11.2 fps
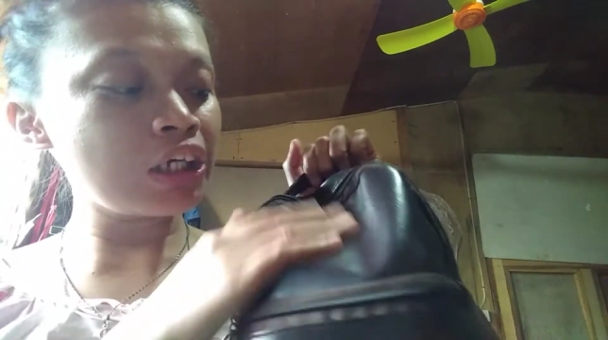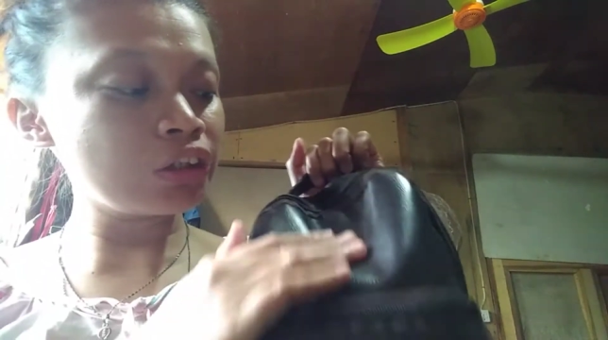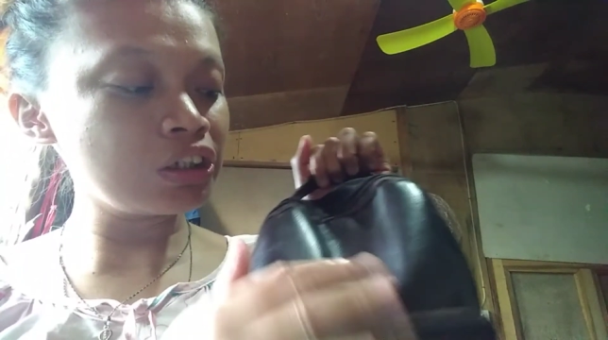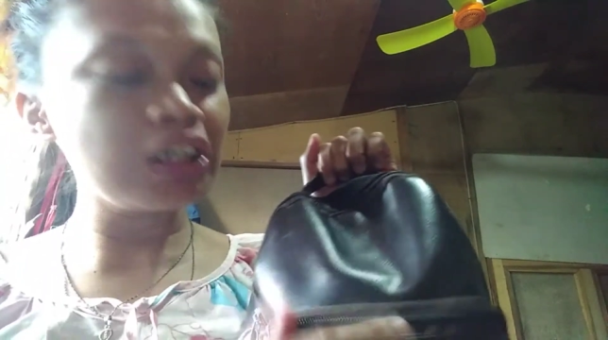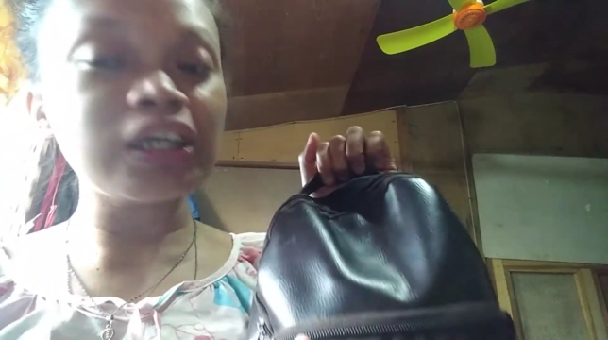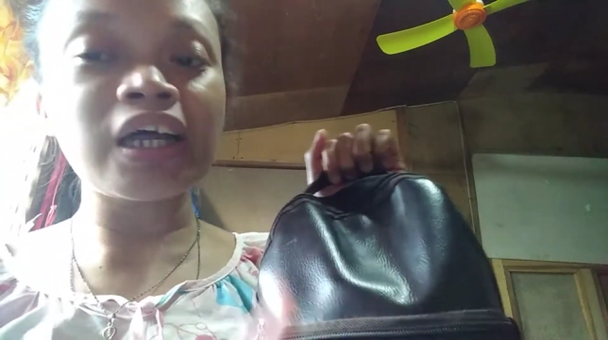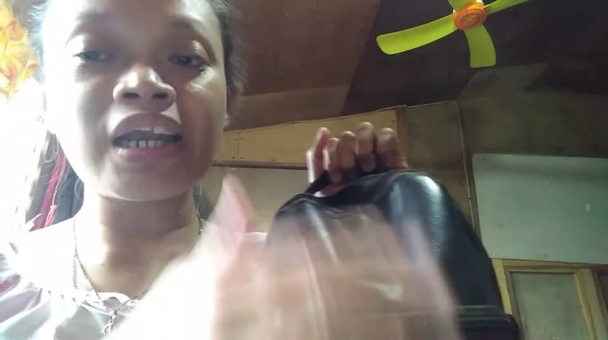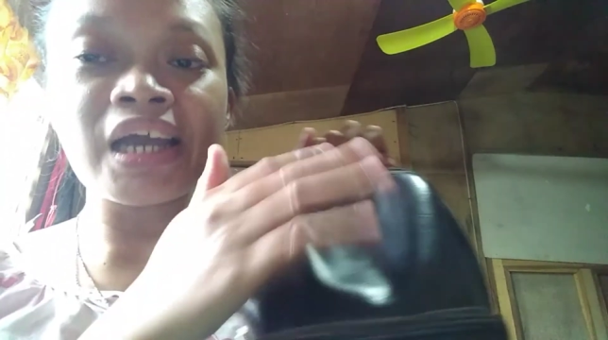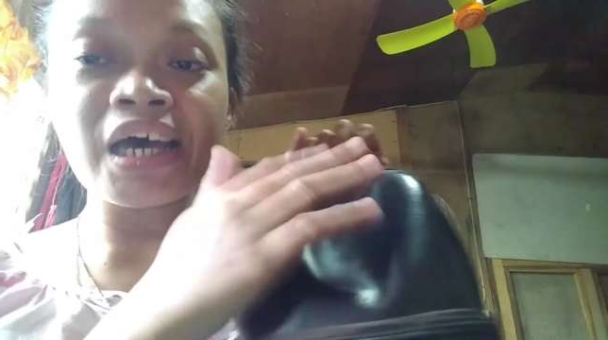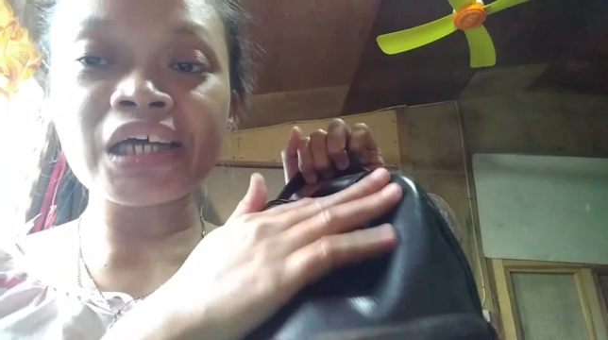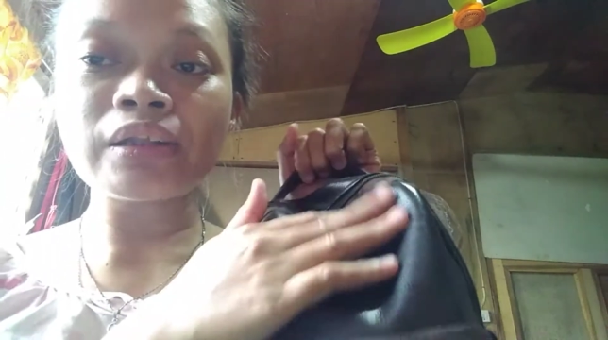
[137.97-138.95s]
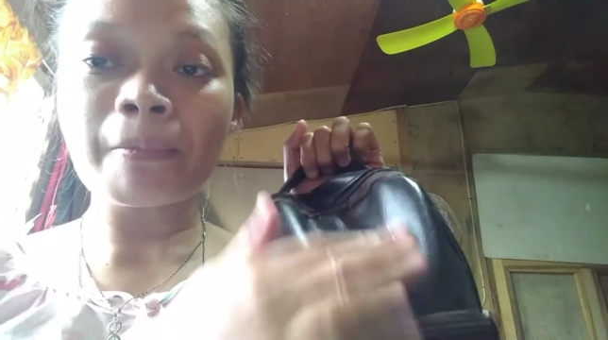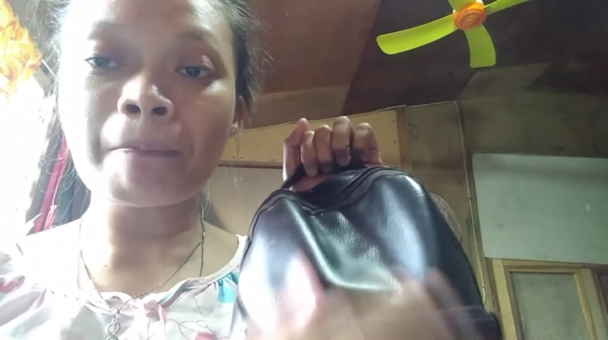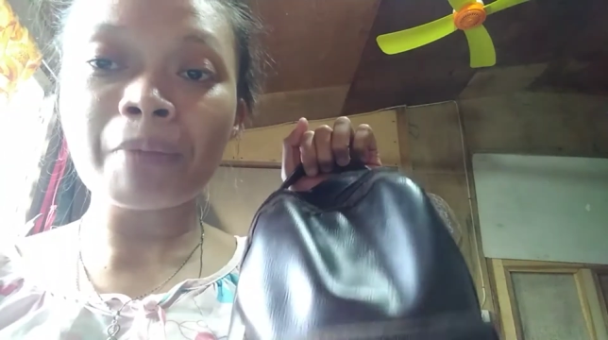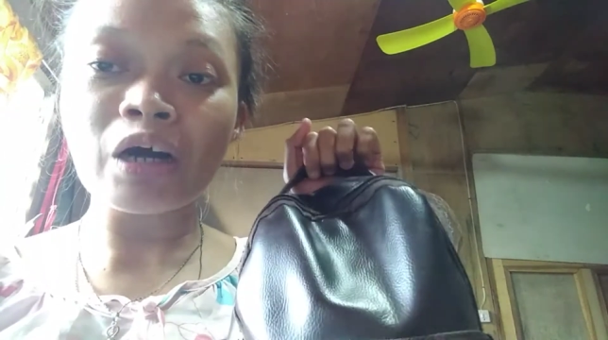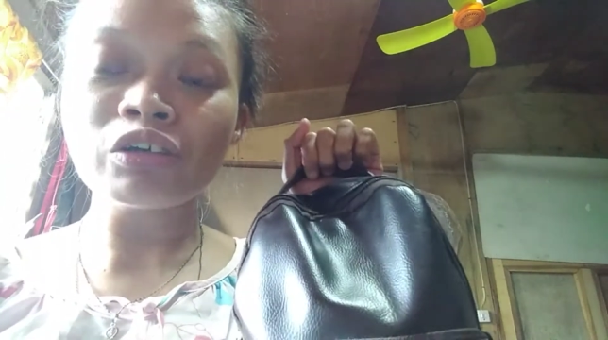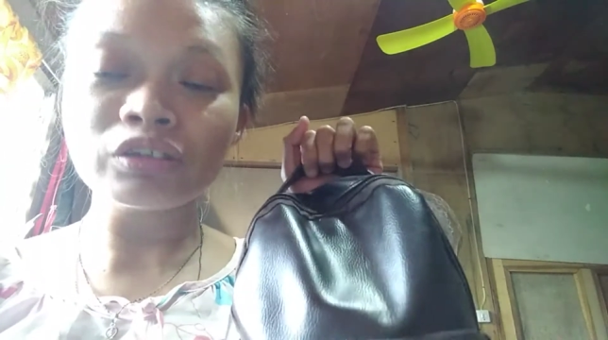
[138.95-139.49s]
Ingon nila, light
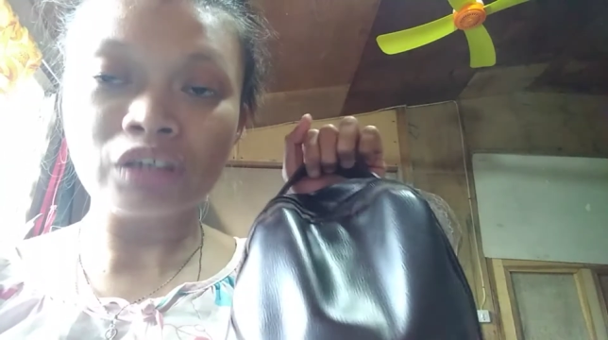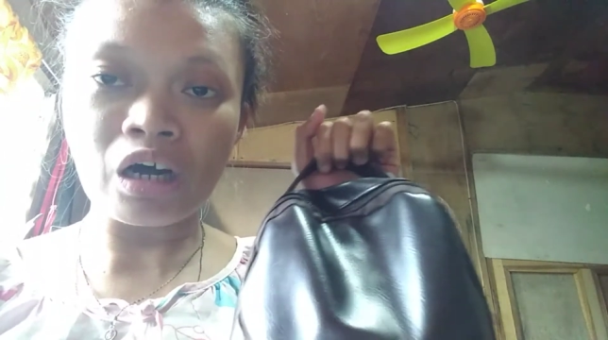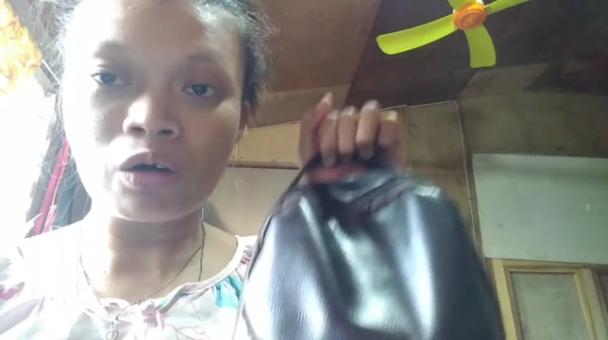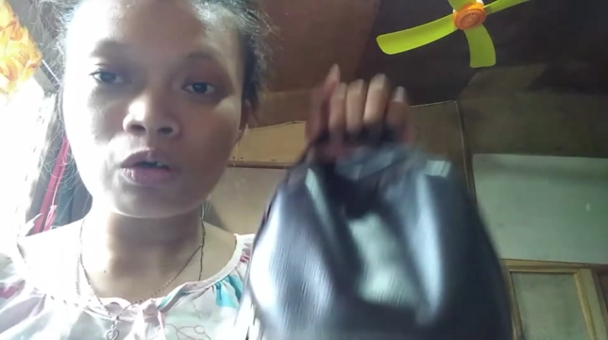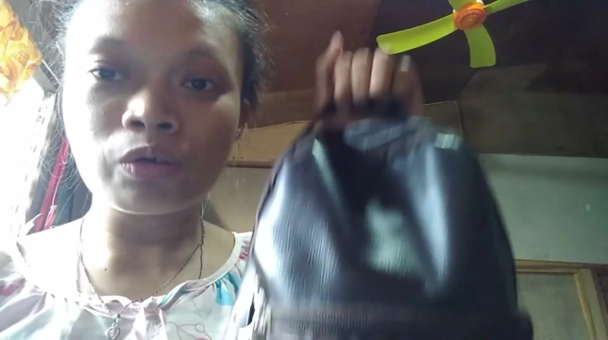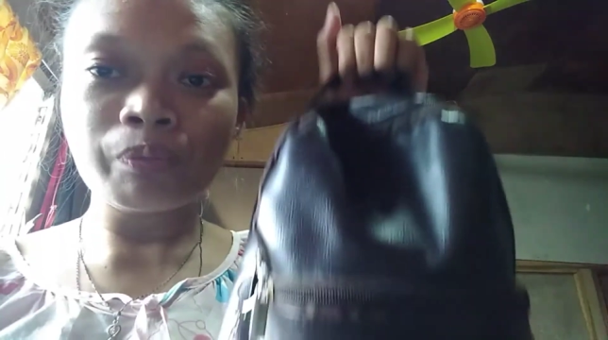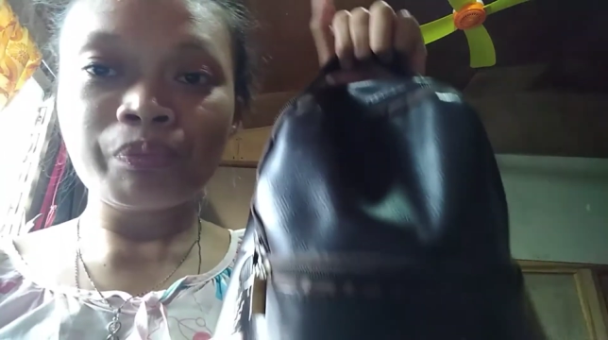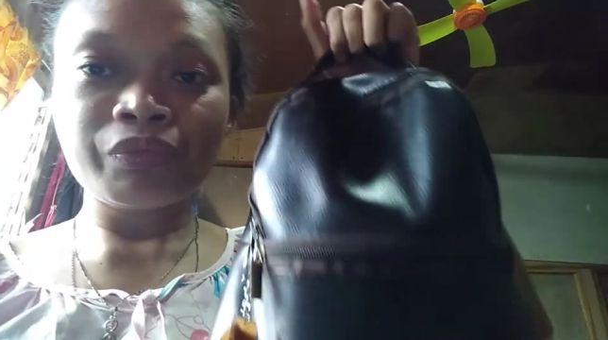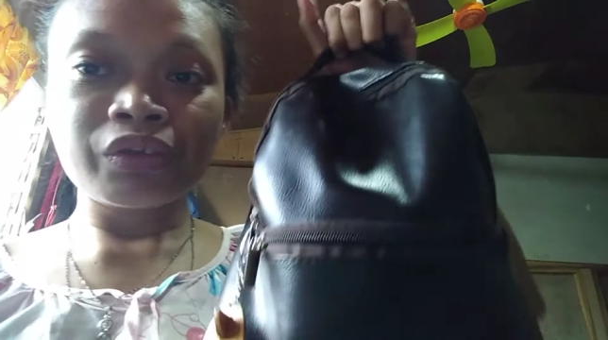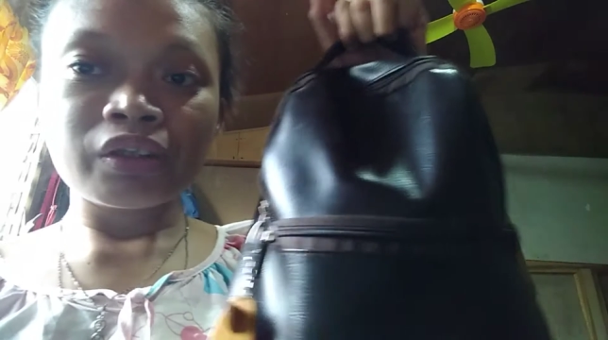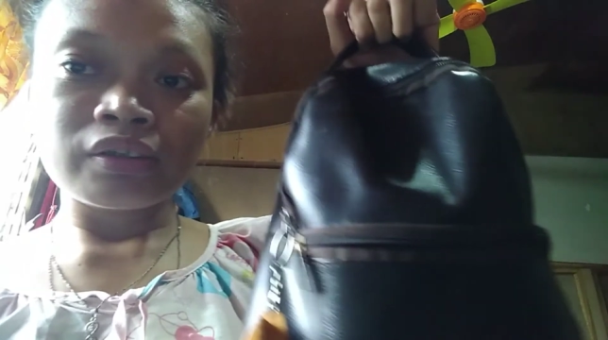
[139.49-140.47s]
brown daw.